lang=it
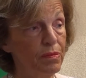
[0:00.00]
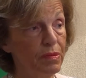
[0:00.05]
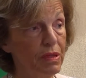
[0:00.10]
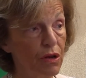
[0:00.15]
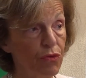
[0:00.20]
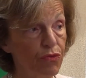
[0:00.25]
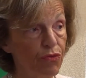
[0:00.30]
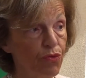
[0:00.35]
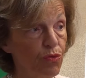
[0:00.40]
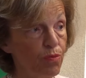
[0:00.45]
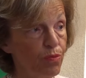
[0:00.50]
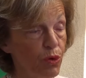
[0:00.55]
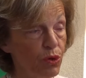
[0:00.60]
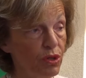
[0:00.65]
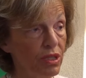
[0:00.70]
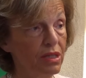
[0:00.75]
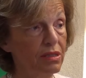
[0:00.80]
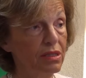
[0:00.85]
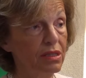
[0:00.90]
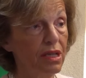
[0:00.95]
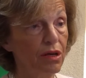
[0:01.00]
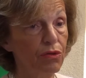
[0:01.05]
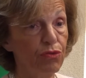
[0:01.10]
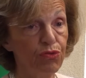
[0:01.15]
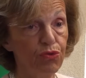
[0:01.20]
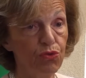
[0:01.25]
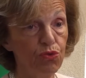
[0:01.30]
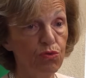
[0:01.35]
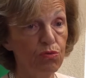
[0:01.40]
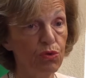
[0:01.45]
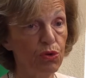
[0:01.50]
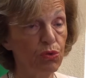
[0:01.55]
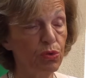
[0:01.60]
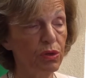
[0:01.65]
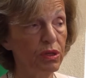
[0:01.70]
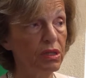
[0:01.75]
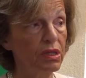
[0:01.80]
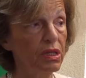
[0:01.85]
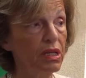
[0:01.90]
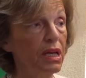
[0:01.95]
del, portati dal fumo,
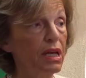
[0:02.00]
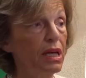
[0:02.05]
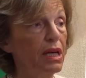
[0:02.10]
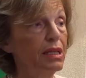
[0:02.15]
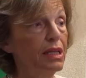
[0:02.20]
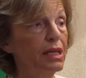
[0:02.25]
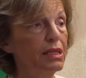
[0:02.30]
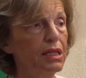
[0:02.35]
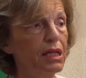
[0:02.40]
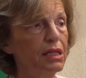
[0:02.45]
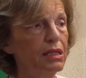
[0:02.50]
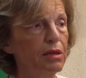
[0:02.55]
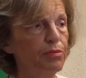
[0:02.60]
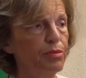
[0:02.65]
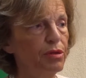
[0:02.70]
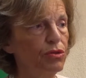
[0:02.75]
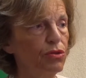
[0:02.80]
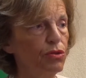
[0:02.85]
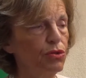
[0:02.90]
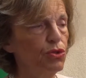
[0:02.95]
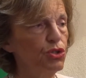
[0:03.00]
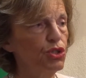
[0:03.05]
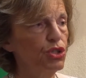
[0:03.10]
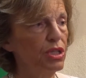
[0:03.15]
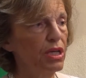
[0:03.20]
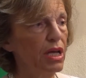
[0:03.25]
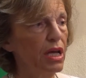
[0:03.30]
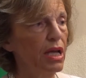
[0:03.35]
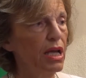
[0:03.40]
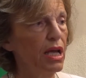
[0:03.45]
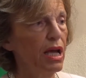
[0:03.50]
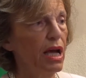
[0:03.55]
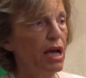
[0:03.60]
quindi da tante patologie.